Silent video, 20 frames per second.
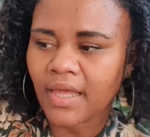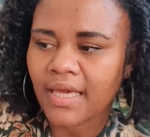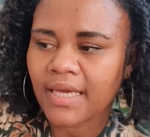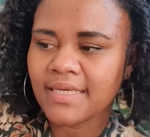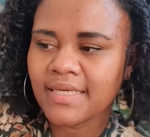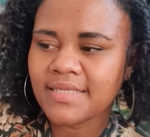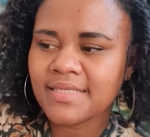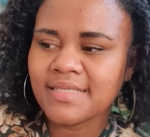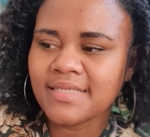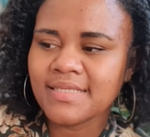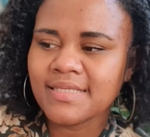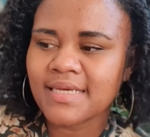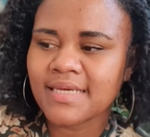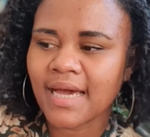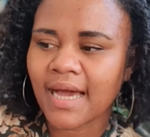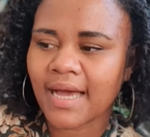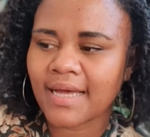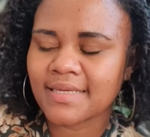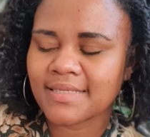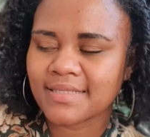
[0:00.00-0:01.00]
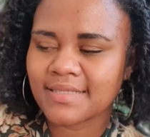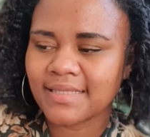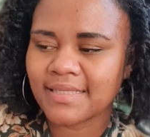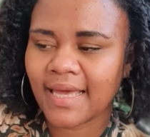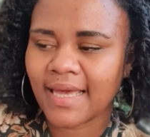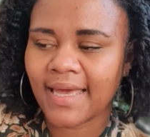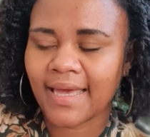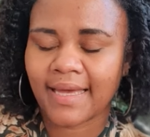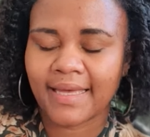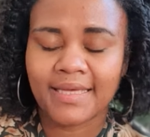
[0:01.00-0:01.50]
et si ces racines
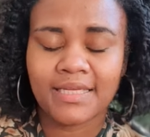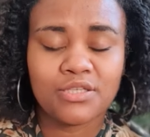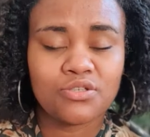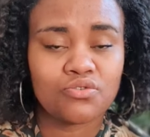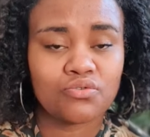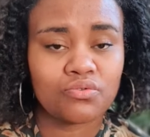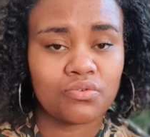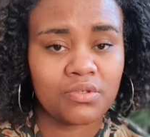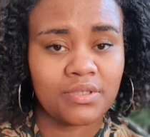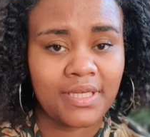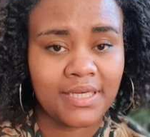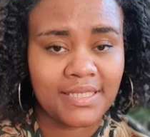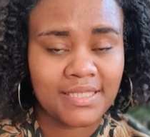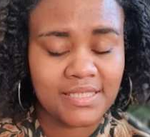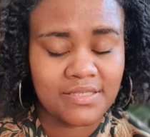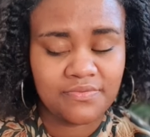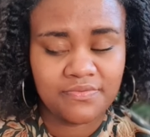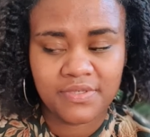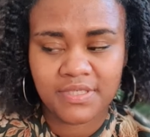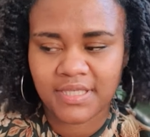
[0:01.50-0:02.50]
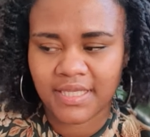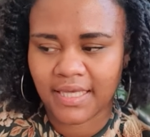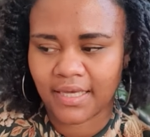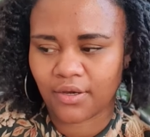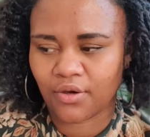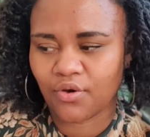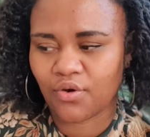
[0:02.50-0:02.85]
aériennes sont en activité,